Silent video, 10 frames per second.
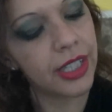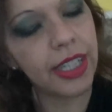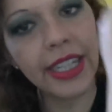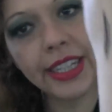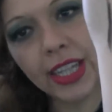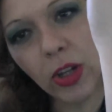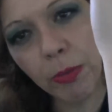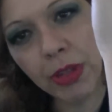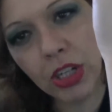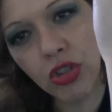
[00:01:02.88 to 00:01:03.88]
il
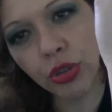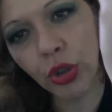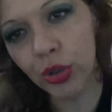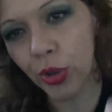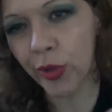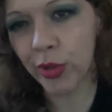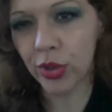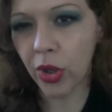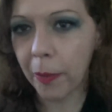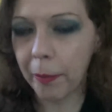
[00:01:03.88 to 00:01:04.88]
nero per il giorno lo trovo
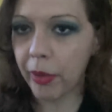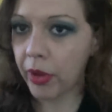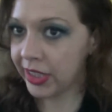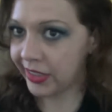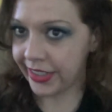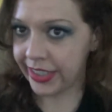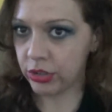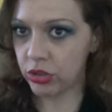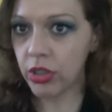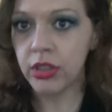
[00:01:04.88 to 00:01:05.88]
troppo
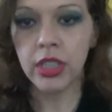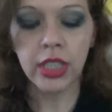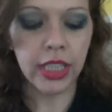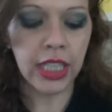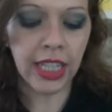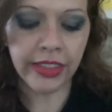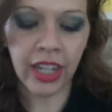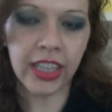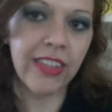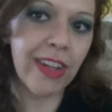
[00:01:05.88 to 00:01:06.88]
intenso in
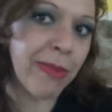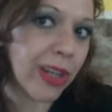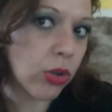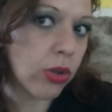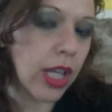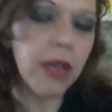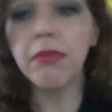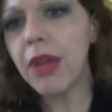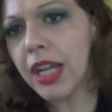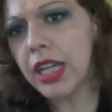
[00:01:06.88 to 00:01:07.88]
alternativa al marrone
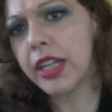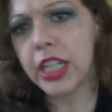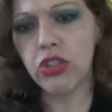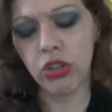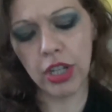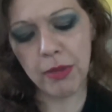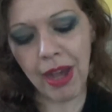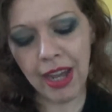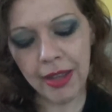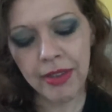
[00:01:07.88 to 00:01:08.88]
anche il grigio non è
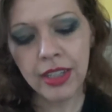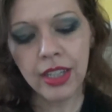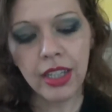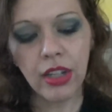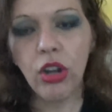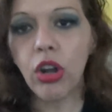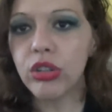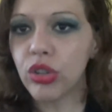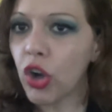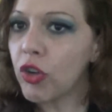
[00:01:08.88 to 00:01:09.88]
male
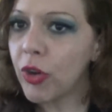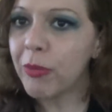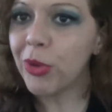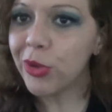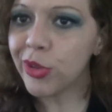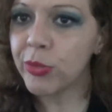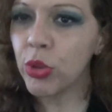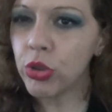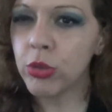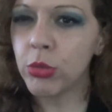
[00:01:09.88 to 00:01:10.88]
lo trovo molto
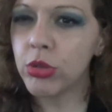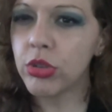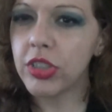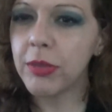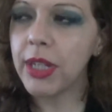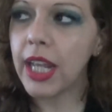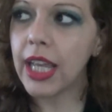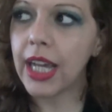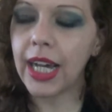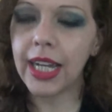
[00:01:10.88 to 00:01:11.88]
molto molto
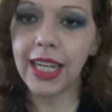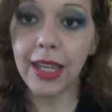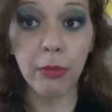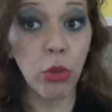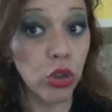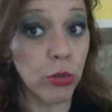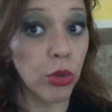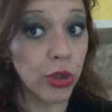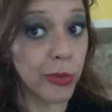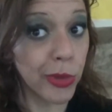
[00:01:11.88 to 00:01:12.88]
simile al molto
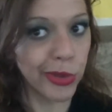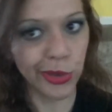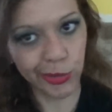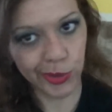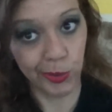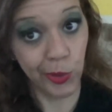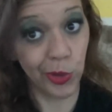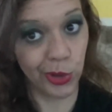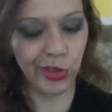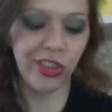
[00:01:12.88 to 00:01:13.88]
molto molto
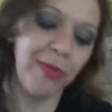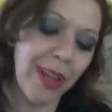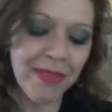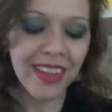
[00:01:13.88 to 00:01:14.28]
molto simile